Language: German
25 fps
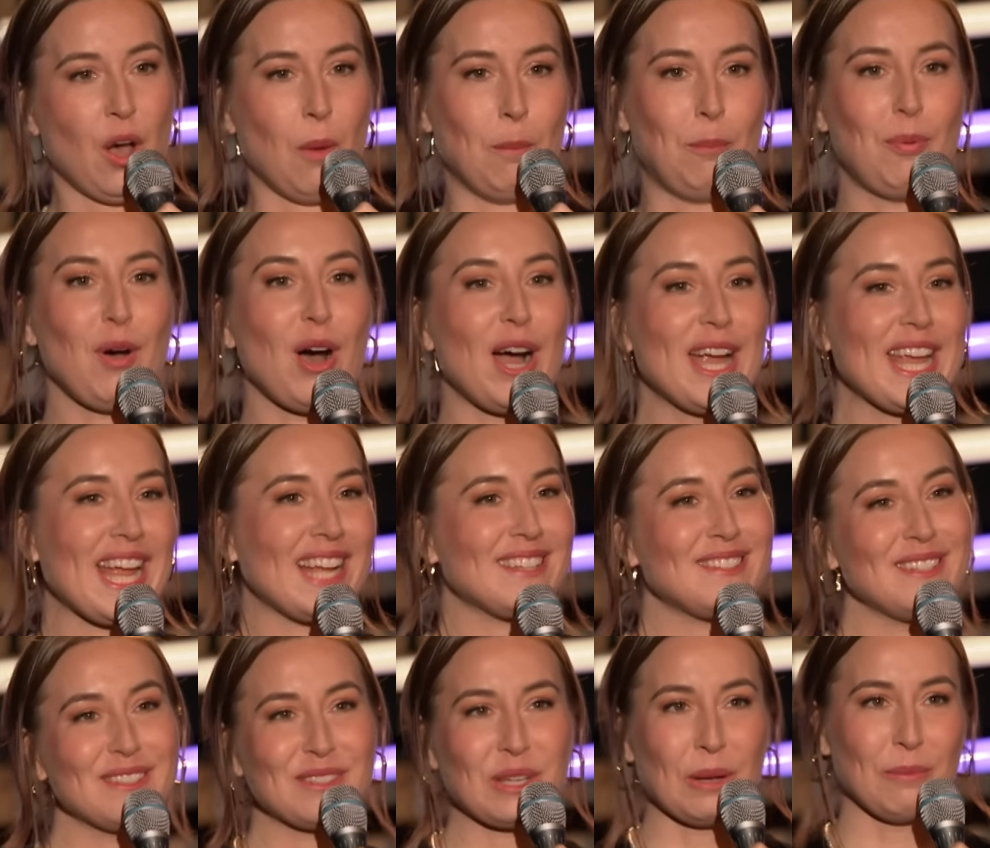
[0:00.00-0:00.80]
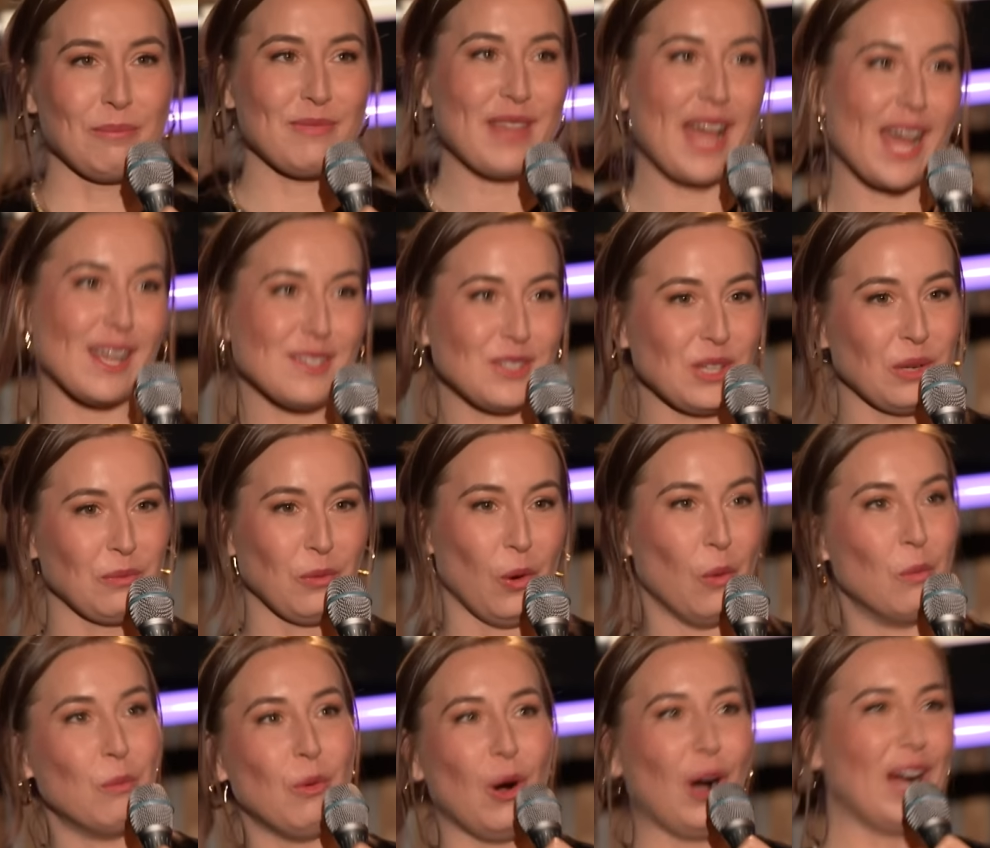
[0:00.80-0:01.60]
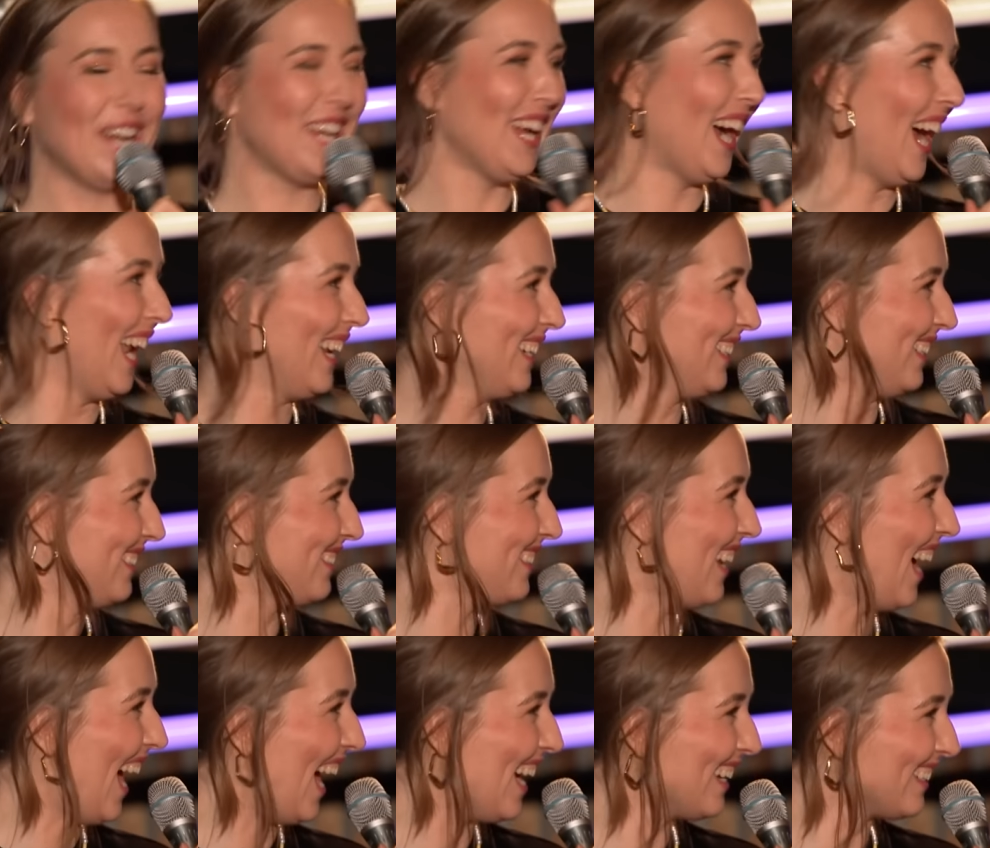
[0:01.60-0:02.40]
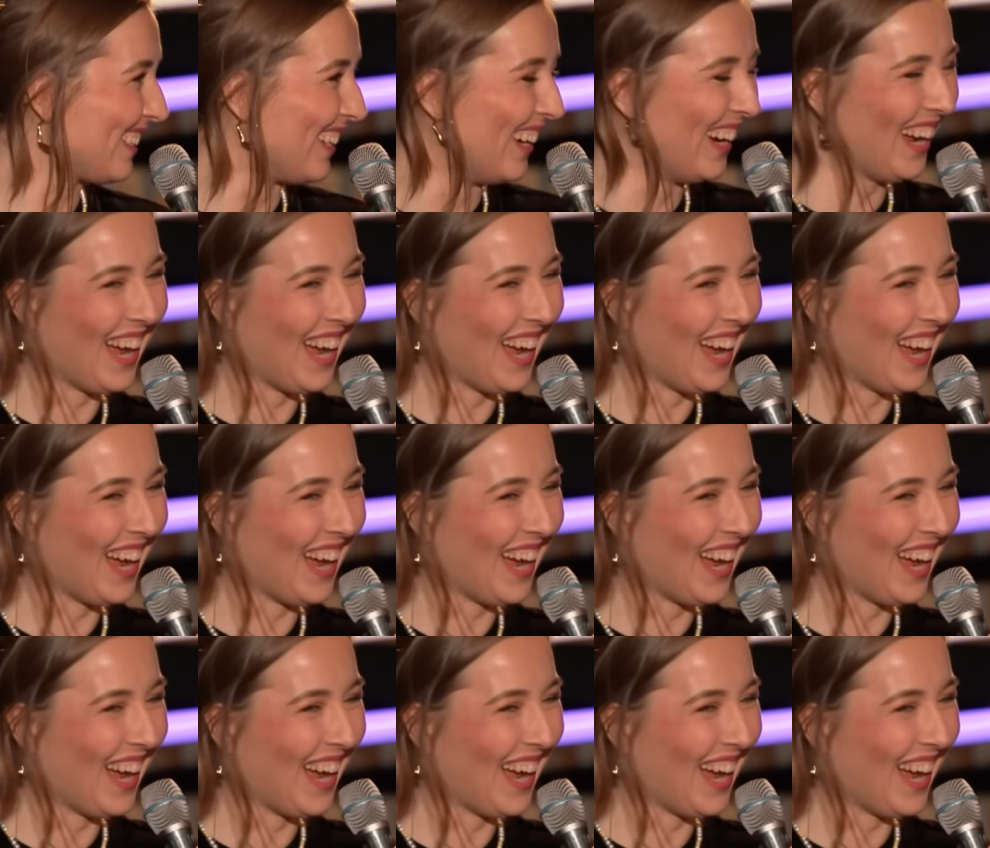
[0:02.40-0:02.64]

Ja. Boah, jetzt ist Gymnasiumhumor hier angesagt. ich